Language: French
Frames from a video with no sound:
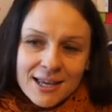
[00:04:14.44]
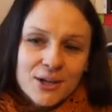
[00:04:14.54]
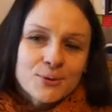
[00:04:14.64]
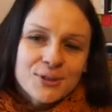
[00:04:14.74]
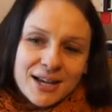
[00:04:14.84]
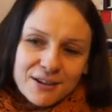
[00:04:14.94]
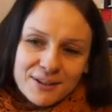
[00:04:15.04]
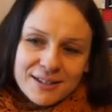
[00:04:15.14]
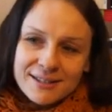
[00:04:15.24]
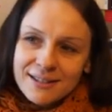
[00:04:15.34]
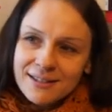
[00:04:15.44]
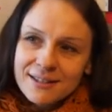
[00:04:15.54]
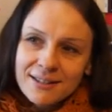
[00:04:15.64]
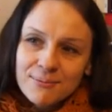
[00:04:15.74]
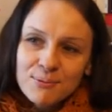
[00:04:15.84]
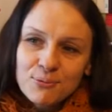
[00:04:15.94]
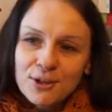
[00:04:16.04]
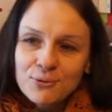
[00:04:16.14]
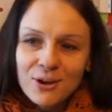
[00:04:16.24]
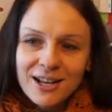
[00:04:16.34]
et quand je suis arrivée ici c'était un petit peu
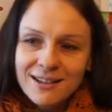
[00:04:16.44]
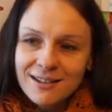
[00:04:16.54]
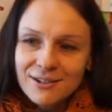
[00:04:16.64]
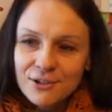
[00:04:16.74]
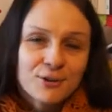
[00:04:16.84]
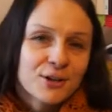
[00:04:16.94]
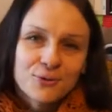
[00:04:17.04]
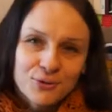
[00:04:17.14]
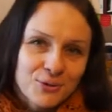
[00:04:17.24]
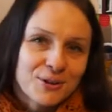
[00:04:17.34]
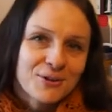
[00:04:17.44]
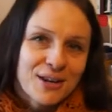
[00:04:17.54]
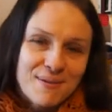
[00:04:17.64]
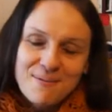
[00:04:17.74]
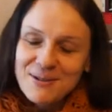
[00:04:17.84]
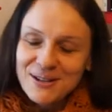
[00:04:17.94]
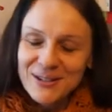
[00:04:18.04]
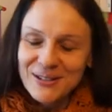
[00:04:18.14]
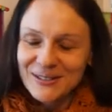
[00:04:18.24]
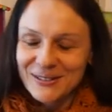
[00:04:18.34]
naturel, je voulais continuer dans le même
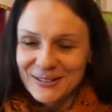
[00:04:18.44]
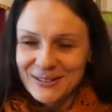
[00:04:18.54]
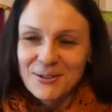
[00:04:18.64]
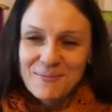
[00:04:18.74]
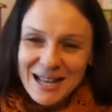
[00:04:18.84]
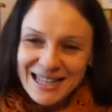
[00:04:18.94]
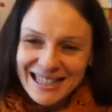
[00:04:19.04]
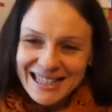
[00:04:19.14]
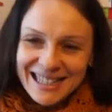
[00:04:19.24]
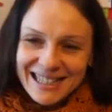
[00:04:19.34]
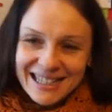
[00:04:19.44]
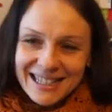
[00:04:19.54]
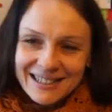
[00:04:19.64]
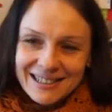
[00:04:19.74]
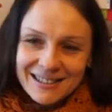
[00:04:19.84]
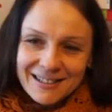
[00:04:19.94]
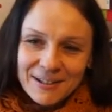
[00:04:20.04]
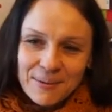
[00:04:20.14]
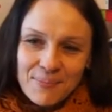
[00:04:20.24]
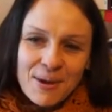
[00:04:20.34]
euh, domaine
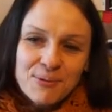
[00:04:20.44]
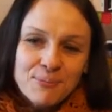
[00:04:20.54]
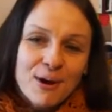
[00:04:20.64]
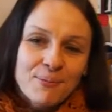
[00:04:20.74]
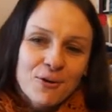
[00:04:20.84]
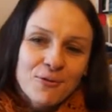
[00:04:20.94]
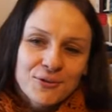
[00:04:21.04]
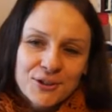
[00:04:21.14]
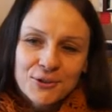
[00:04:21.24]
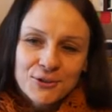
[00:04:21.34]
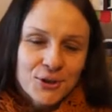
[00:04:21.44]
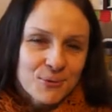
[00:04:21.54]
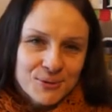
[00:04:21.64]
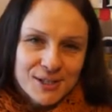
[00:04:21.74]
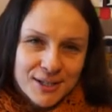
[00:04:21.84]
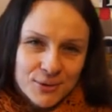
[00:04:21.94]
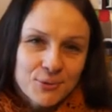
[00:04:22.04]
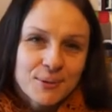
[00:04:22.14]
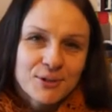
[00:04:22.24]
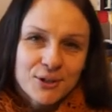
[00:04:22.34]
et, mais un petit peu approfondir donc je commençais les
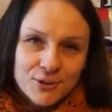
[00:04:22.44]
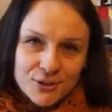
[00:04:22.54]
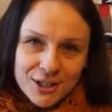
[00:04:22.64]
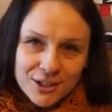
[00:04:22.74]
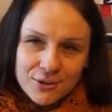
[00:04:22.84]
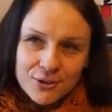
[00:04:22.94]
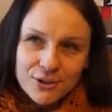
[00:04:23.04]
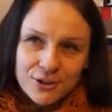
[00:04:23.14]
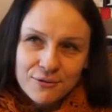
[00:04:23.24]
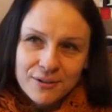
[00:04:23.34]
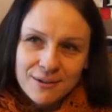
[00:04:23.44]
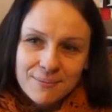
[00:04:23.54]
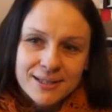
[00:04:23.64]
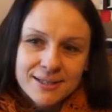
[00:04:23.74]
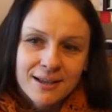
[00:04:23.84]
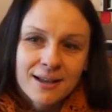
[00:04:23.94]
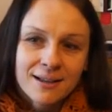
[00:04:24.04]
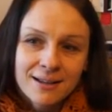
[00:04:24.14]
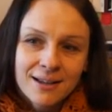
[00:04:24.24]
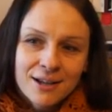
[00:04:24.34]
études de psychologie donc j'ai fait master
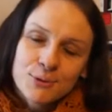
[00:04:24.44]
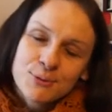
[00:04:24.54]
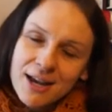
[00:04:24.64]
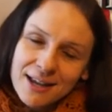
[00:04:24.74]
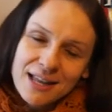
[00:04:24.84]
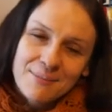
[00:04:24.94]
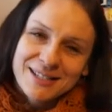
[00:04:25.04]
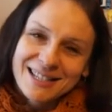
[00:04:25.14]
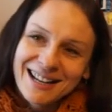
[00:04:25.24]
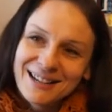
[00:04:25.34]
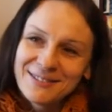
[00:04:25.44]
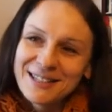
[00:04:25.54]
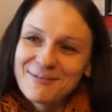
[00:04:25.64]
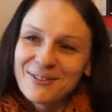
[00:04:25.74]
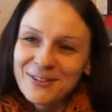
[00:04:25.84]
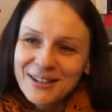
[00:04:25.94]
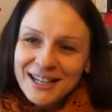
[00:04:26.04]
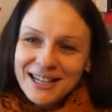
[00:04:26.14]
1, je me suis arrêtée à master 1 finalement